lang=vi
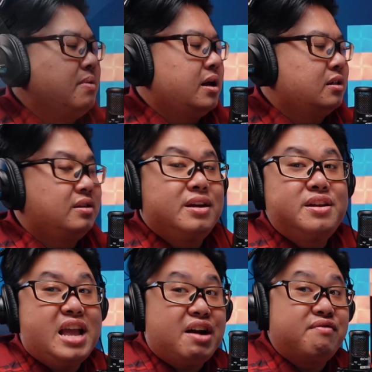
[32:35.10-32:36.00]
nhưng mà
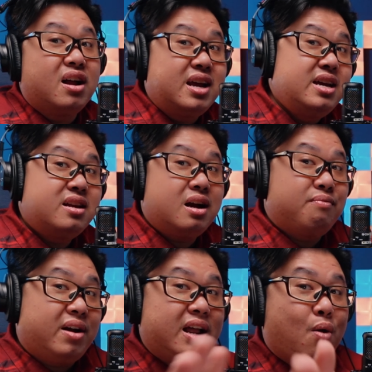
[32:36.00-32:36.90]
dưới dạng vật lý chứ
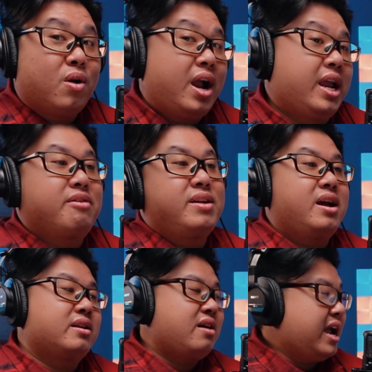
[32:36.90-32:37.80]
không phải là hậu kỳ đâu
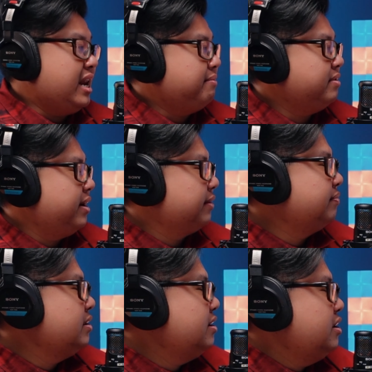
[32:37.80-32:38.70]
nha nó hay lắm các bạn
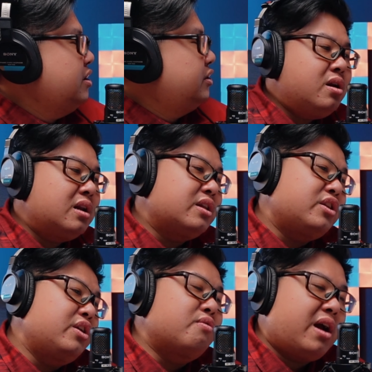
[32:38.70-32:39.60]
rất
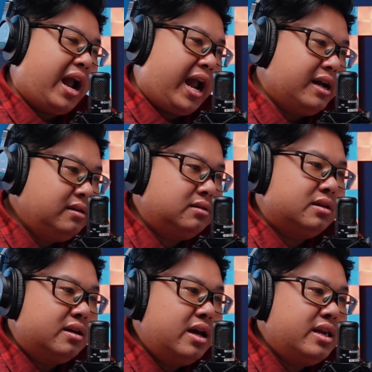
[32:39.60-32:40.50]
là nhiều hãng
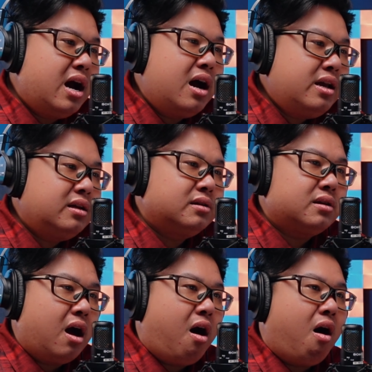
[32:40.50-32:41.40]
trên thế giới
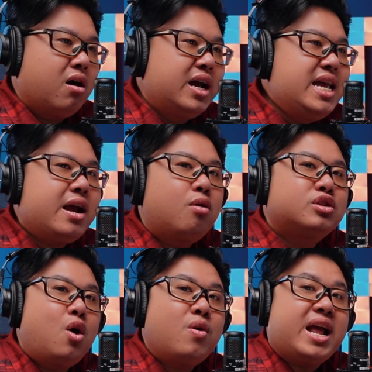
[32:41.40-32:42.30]
họ ghi
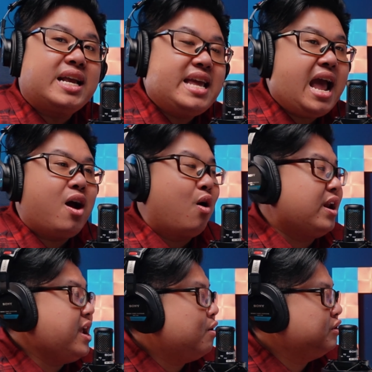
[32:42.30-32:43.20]
con số này ăn gian
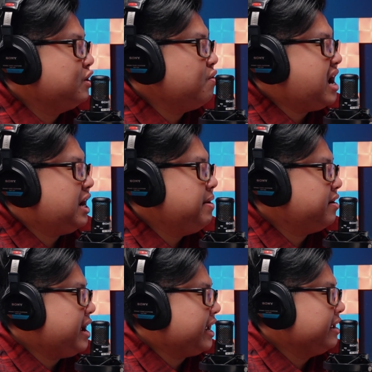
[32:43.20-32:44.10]
họ lấy con số
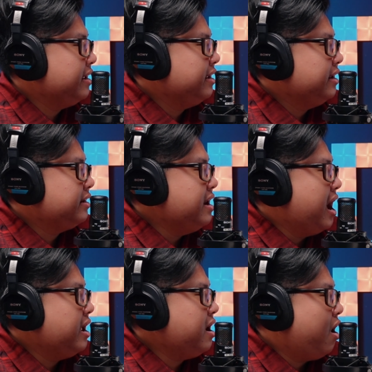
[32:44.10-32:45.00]
dynamic range
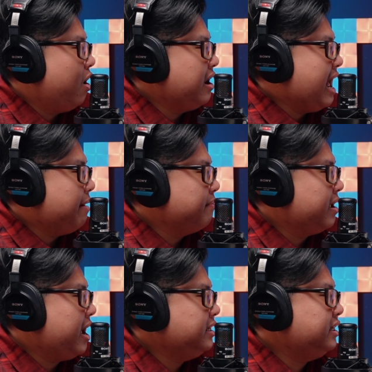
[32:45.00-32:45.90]
để họ
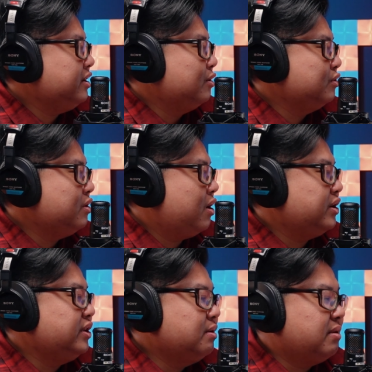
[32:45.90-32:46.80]
làm cái signal to
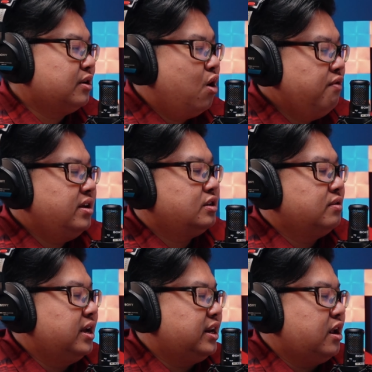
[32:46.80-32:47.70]
noise nhưng mà đối với
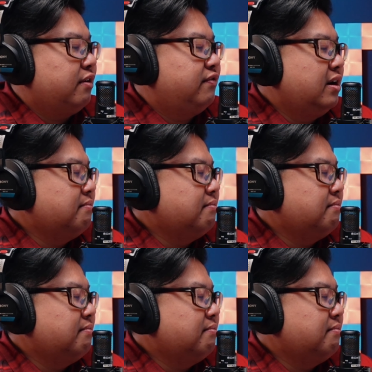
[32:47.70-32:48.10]
Sony thì họ